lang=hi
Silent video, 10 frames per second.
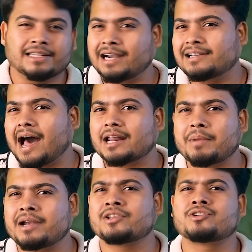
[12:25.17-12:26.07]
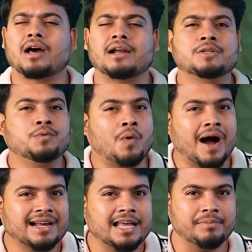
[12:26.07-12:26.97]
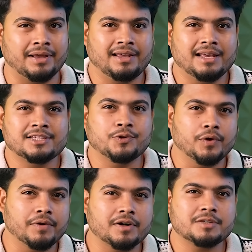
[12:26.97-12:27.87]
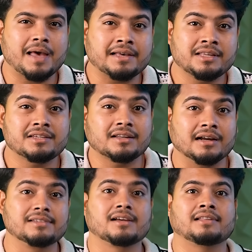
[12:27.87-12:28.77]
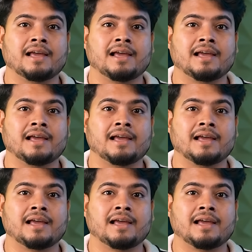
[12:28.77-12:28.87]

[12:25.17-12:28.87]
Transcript: क्या डार्क मैटर स्टार्स वाकई में इस यूनिवर्स में एग्जिस्ट कर सकते